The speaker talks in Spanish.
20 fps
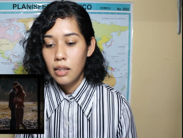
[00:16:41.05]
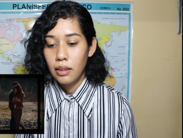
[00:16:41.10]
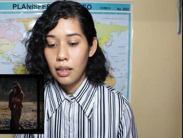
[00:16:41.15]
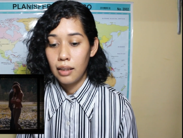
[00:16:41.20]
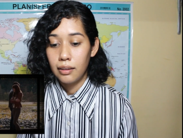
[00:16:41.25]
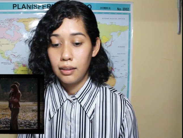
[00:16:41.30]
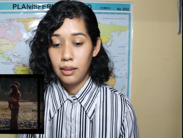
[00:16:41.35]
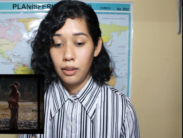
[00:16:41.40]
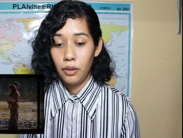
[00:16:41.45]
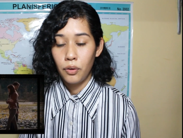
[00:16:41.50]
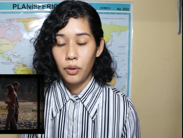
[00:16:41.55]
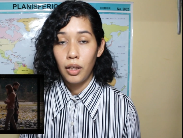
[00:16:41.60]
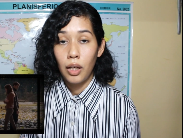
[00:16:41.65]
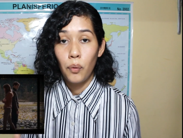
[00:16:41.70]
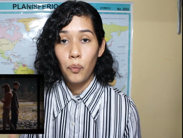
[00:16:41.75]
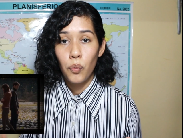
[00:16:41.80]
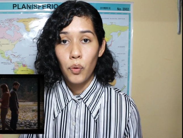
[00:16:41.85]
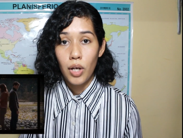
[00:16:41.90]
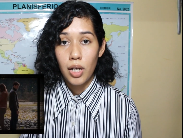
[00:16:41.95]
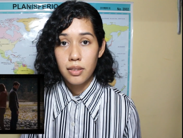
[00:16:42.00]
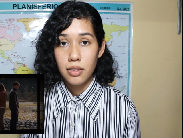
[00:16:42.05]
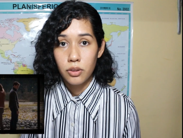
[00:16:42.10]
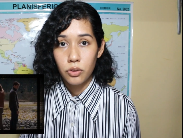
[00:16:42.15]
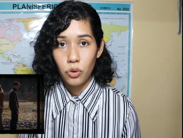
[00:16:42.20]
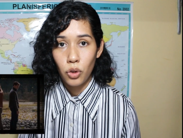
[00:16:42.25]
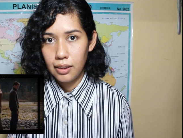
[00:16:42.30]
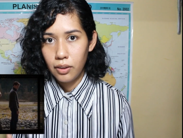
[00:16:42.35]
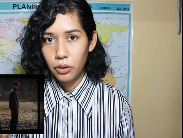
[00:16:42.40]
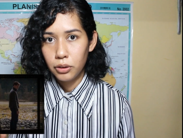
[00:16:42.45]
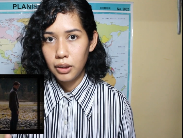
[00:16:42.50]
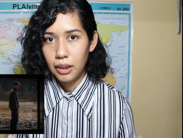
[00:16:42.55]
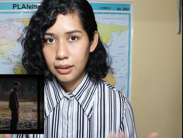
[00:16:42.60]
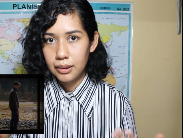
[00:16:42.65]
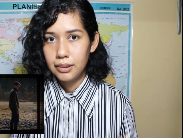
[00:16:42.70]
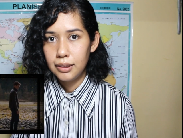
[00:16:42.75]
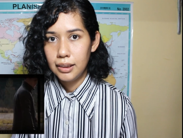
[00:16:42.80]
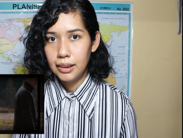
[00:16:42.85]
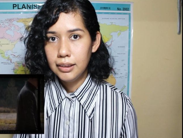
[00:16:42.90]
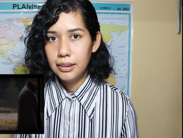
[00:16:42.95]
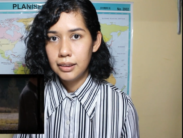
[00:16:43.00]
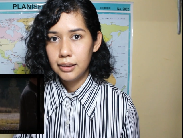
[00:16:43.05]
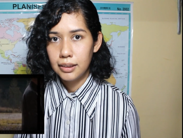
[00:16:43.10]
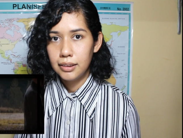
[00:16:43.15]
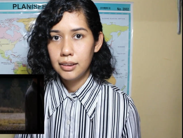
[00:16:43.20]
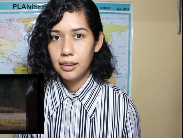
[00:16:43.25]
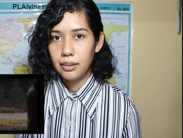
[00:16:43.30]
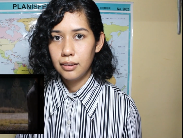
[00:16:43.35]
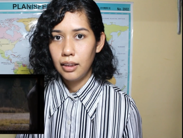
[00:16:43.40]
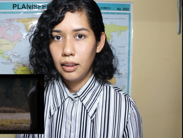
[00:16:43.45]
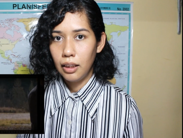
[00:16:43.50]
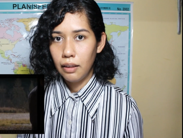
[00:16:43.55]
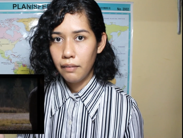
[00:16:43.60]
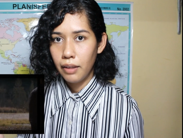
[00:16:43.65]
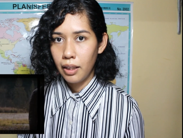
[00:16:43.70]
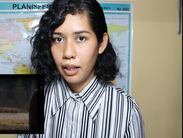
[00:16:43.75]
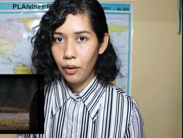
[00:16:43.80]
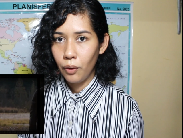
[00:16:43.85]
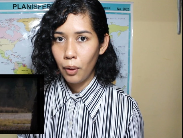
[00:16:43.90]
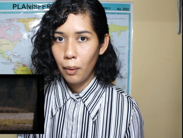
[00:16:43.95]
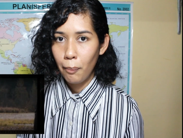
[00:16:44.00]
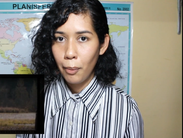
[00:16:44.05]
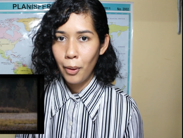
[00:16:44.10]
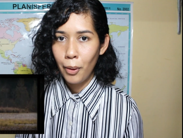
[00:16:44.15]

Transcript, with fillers: ha tenido que cuidarse sola. O sea, sí, sí se siente liberador,